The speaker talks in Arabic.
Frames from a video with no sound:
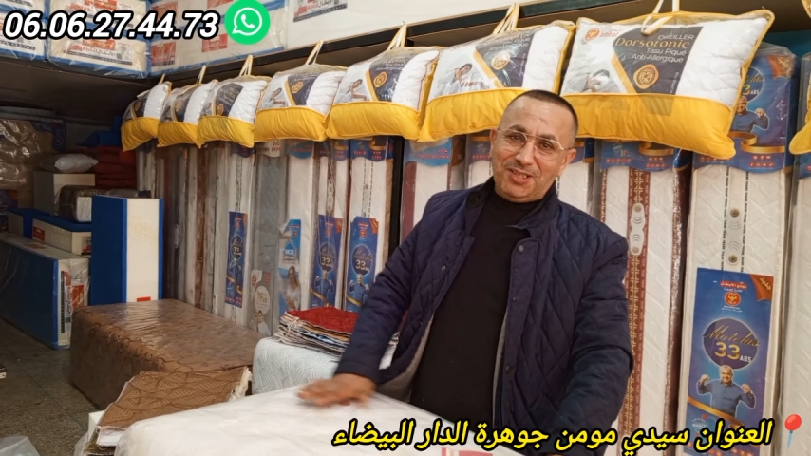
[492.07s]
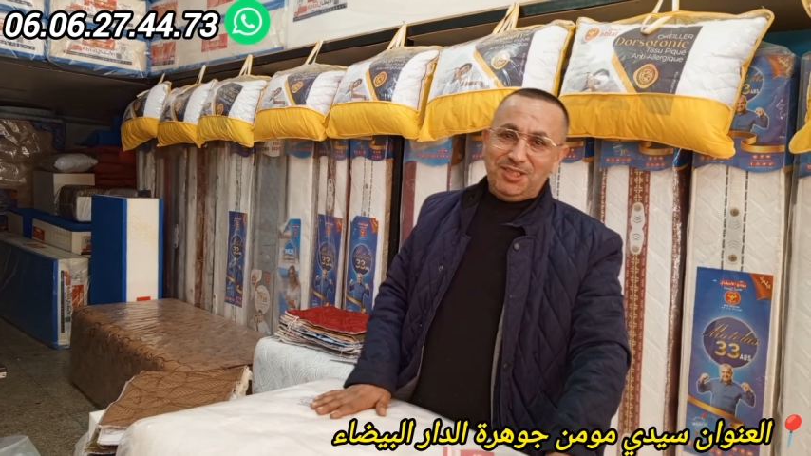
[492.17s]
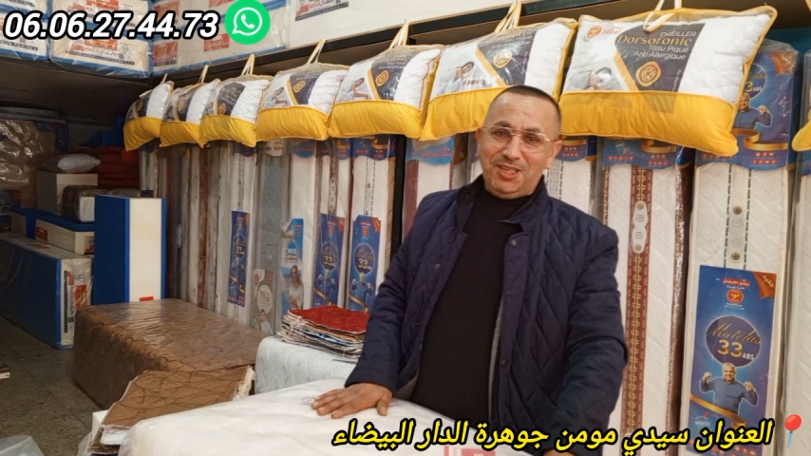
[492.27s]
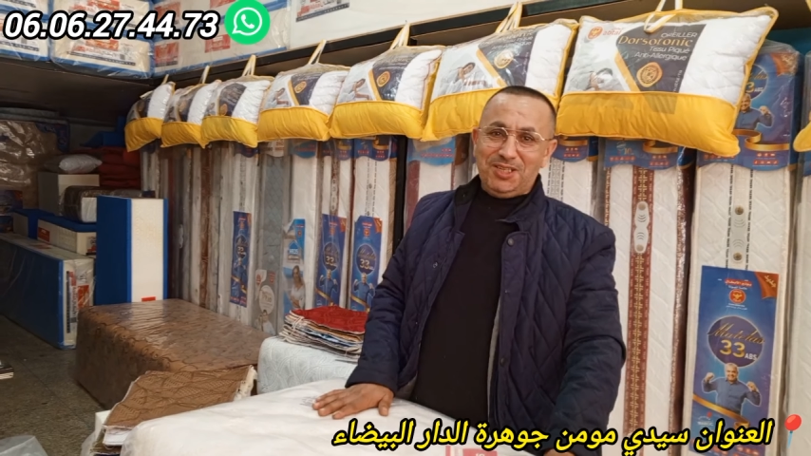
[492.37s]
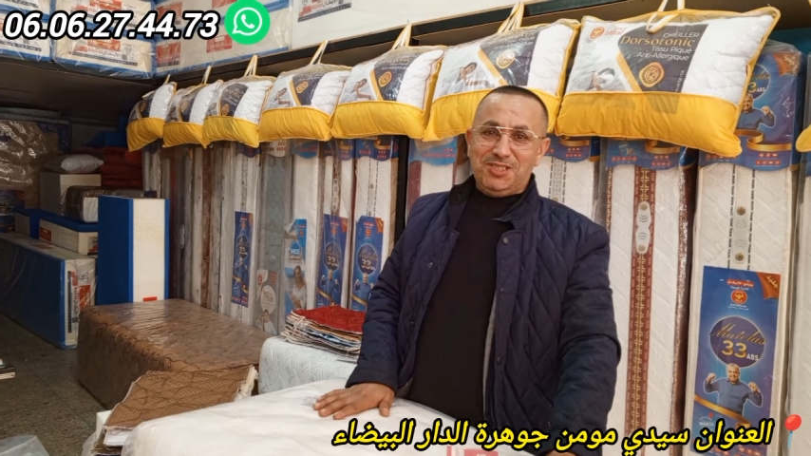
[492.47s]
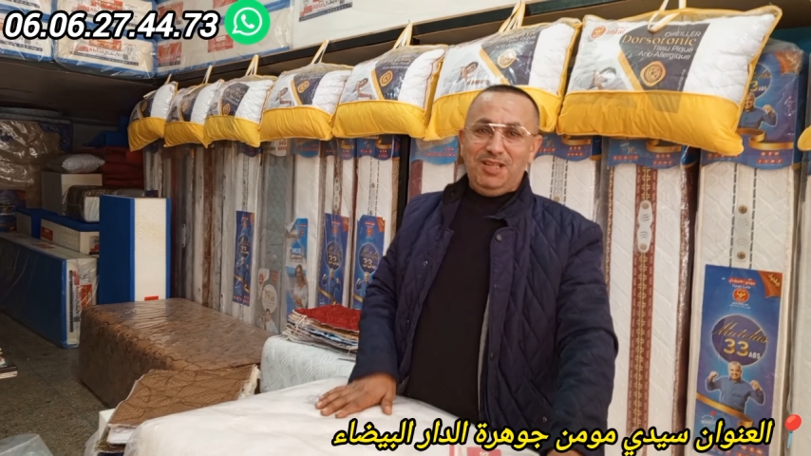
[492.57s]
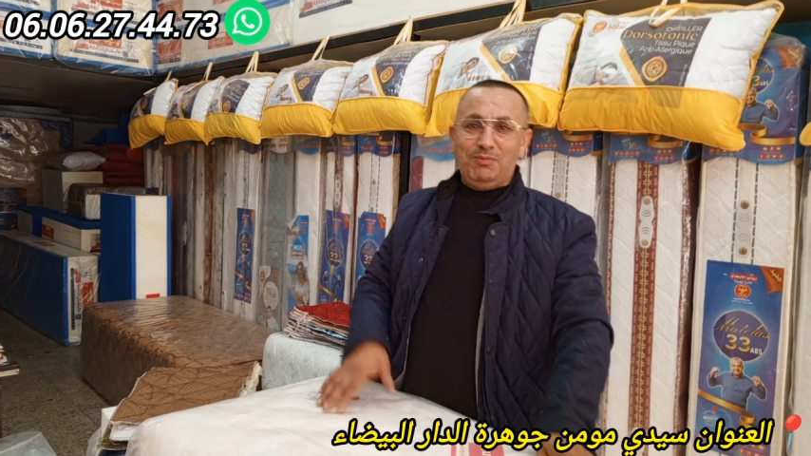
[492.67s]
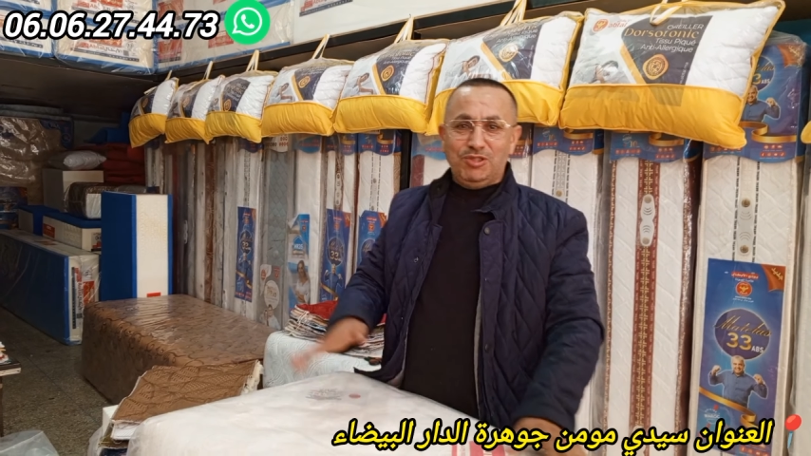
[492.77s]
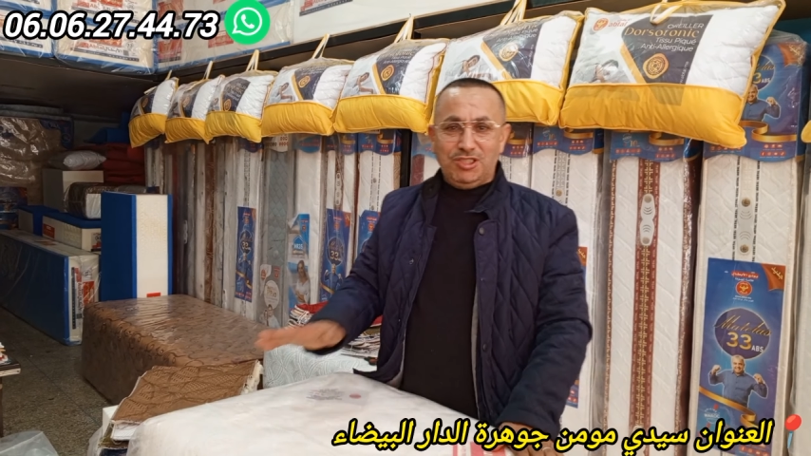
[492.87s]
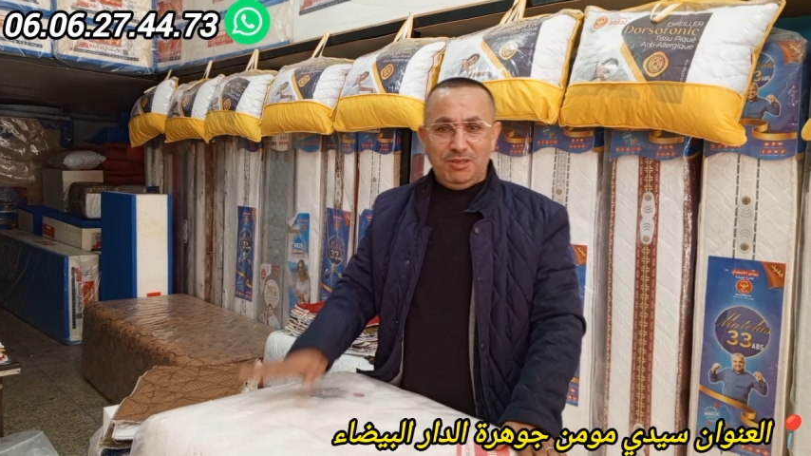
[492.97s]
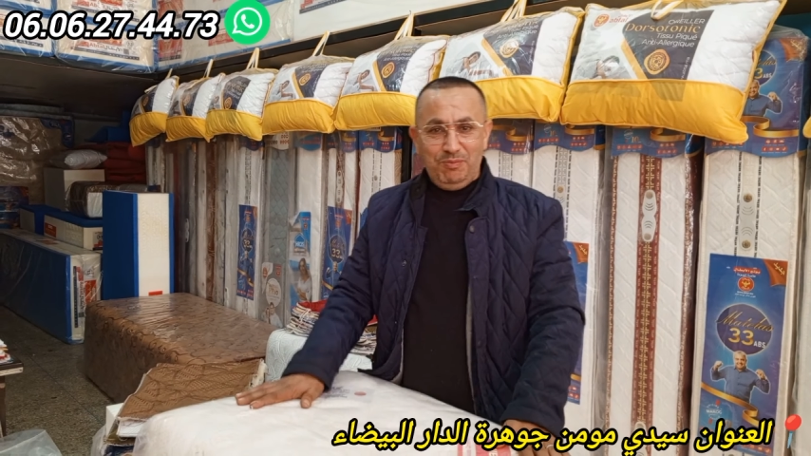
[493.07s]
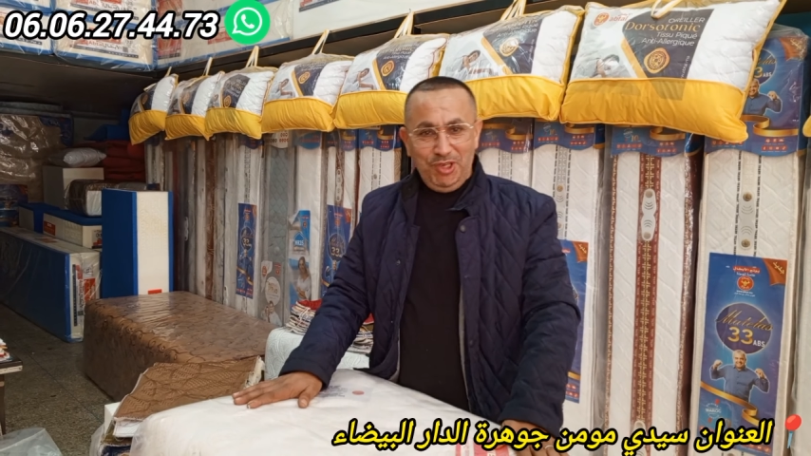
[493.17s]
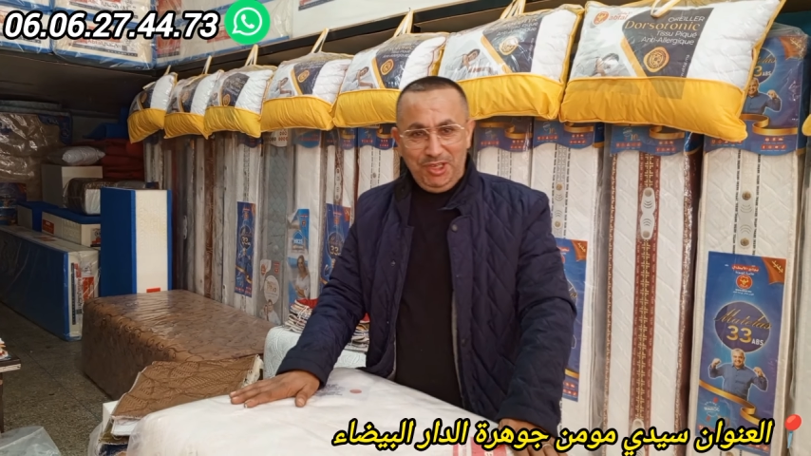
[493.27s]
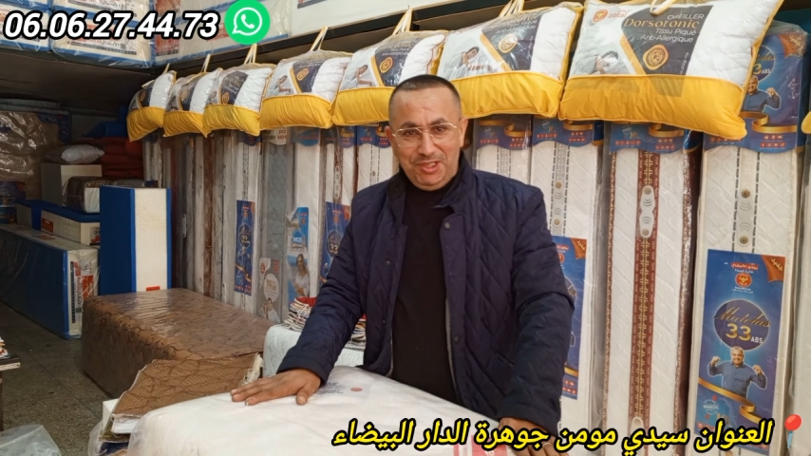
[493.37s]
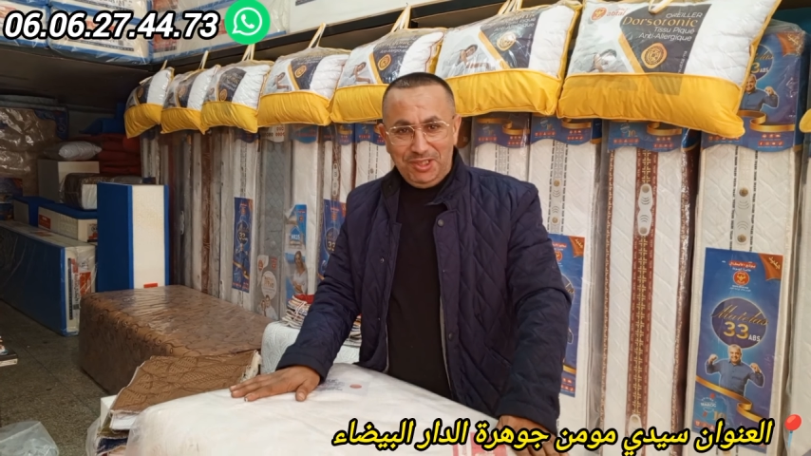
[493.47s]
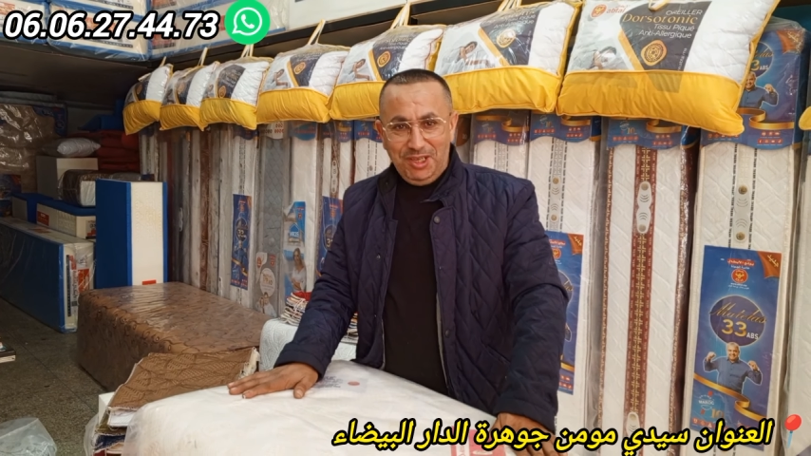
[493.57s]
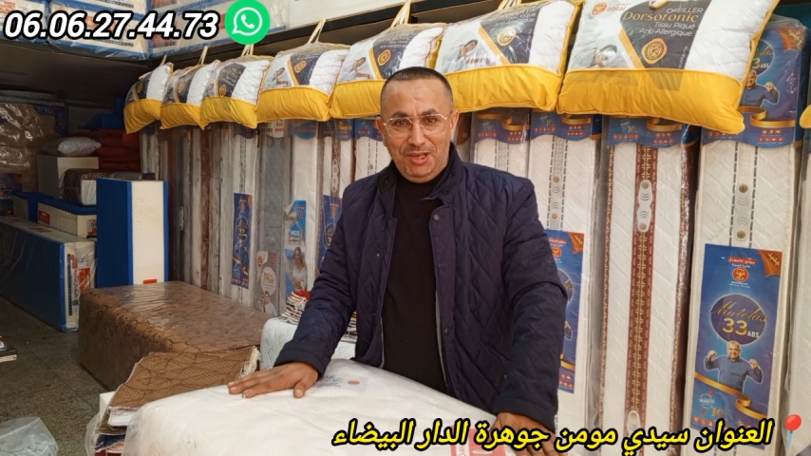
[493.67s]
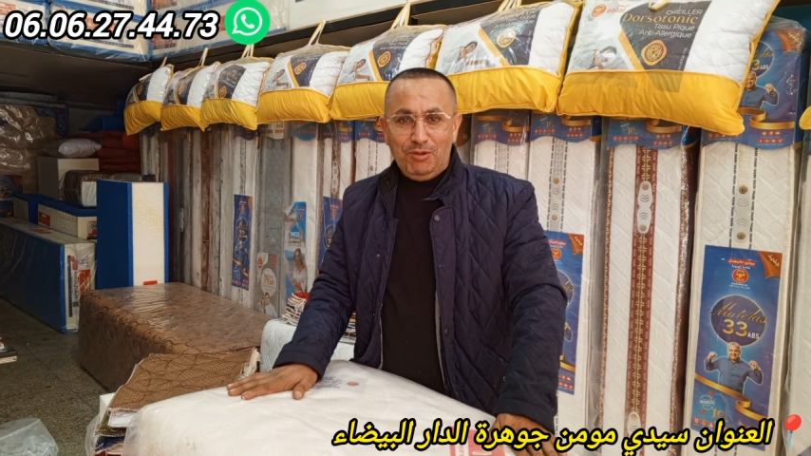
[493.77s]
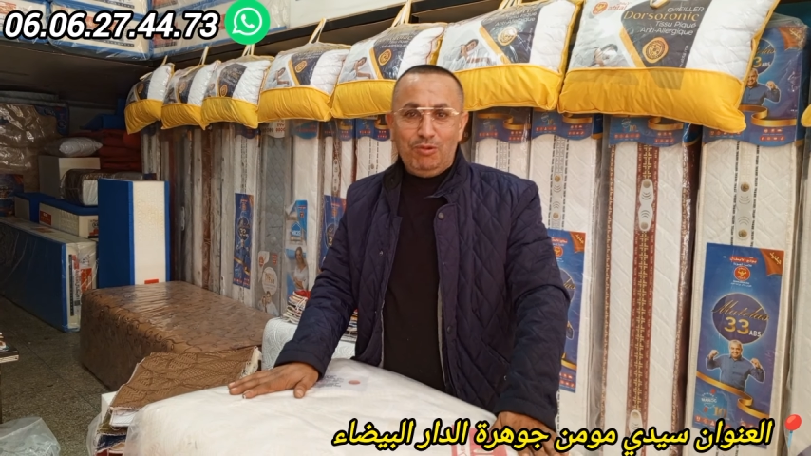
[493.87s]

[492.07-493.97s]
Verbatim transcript: اختي غزله المتتبعين ديالك